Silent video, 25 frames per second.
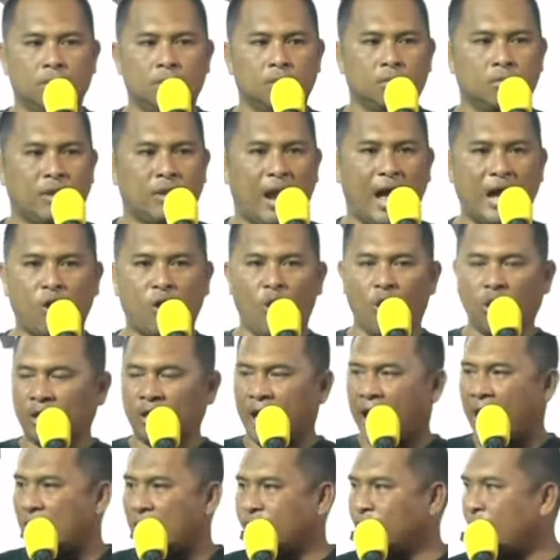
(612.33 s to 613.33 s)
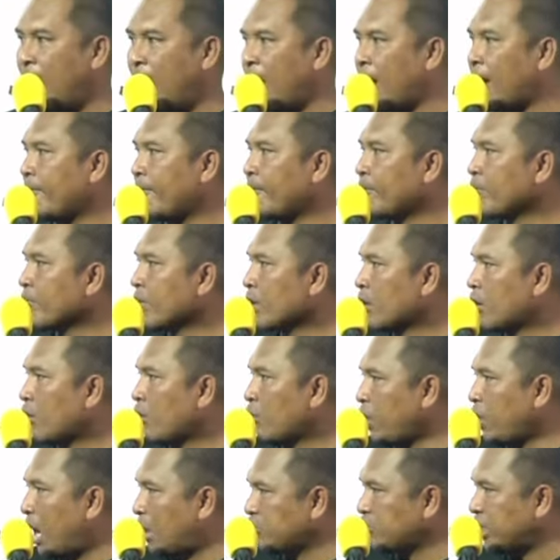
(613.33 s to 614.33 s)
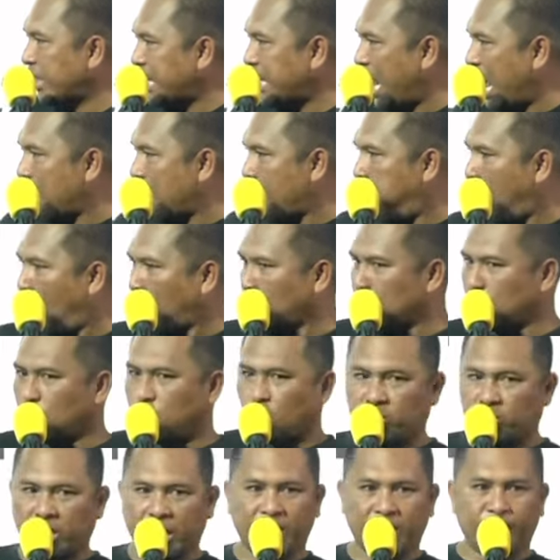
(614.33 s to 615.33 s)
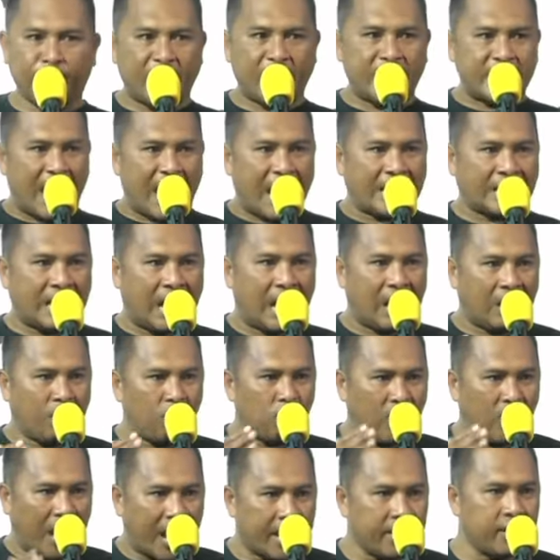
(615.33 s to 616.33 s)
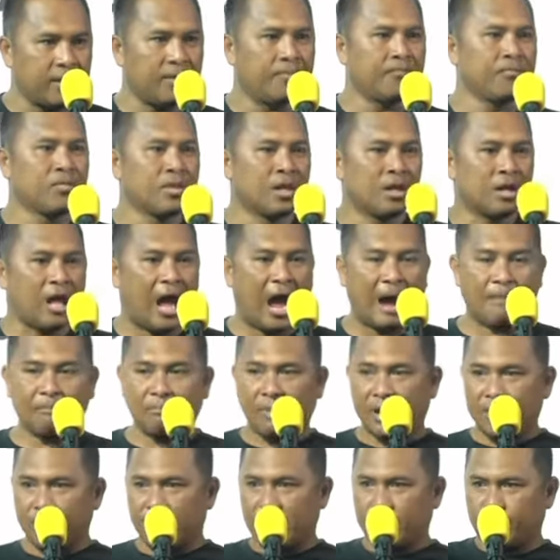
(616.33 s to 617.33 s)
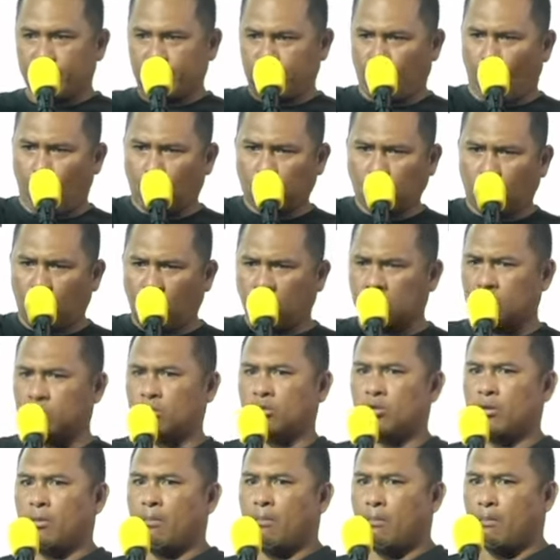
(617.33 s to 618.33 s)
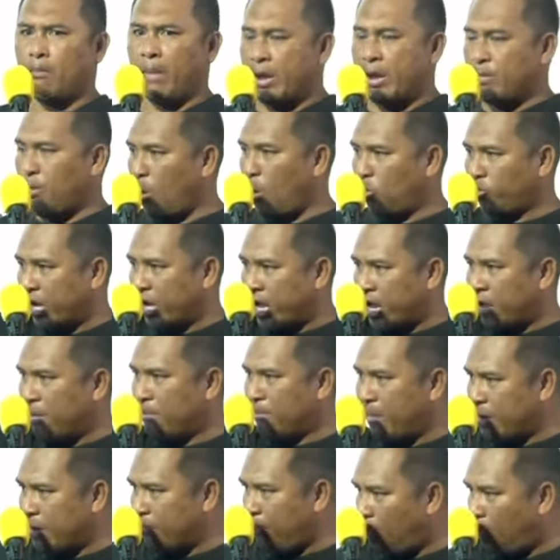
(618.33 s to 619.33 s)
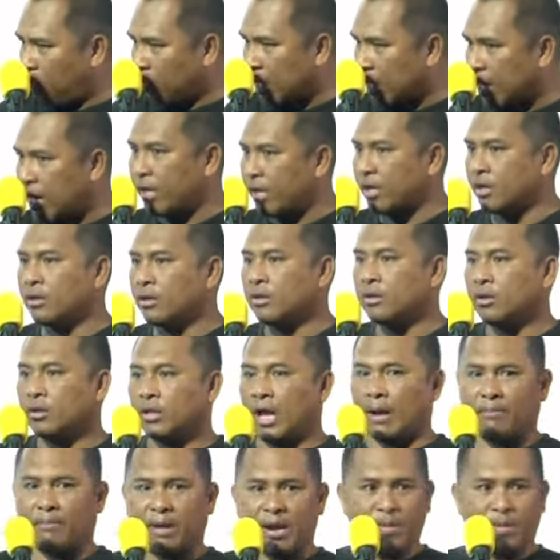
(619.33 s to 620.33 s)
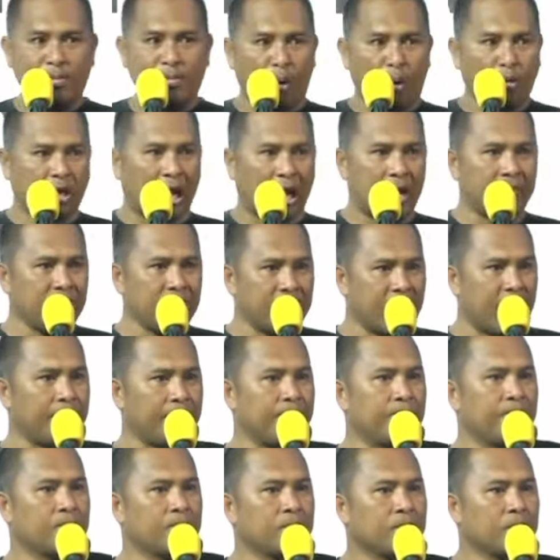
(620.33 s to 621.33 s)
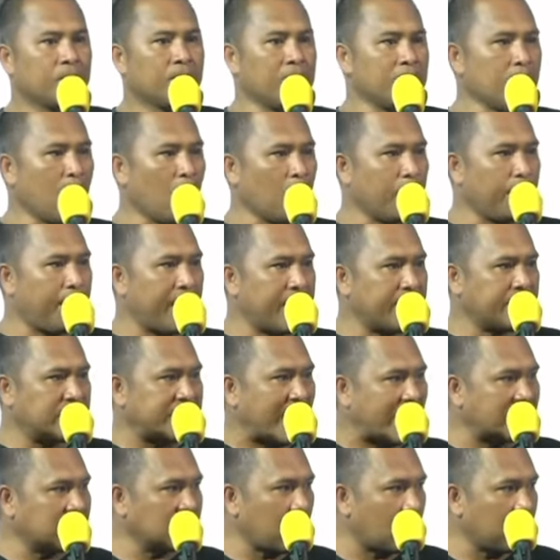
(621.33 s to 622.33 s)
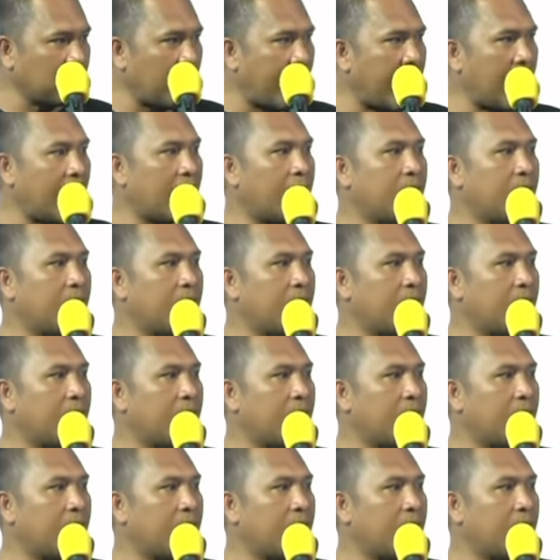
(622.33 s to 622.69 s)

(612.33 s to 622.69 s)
หลายคนถามว่า เราจะนั่งพูดอยู่ตรงนี้ไปนานเท่าไหร่ทำไมไม่บุกนู่น ไม่บุกนี่ไม่บุกเลยทำไมไม่บุกคำเนียบไม่บุกไปการสองล่า